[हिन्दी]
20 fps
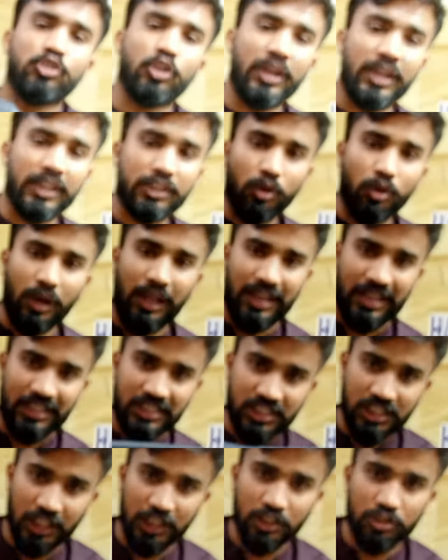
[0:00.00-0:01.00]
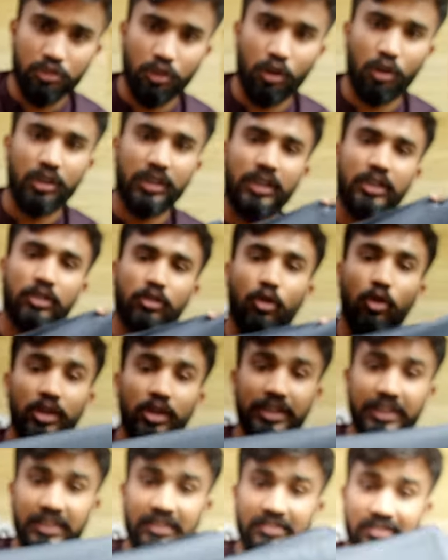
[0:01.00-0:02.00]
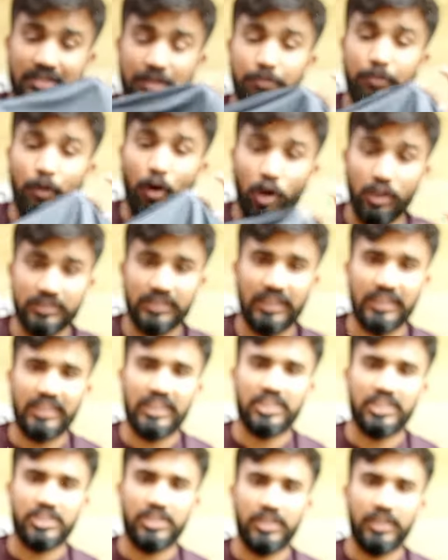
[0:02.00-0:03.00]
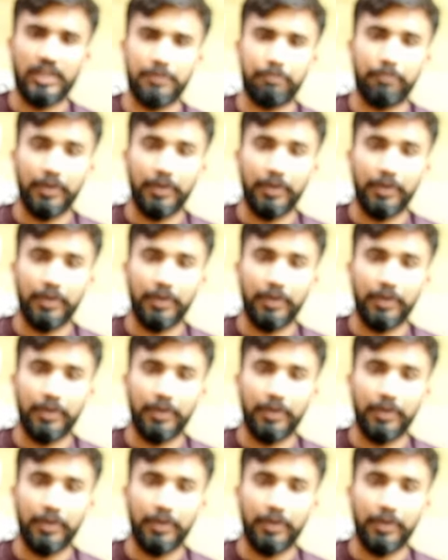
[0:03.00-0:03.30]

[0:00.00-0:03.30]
जो है थोड़ा अच्छा स्टॉक है क्वालिटी इसकी बहुत ज़्यादा अच्छी है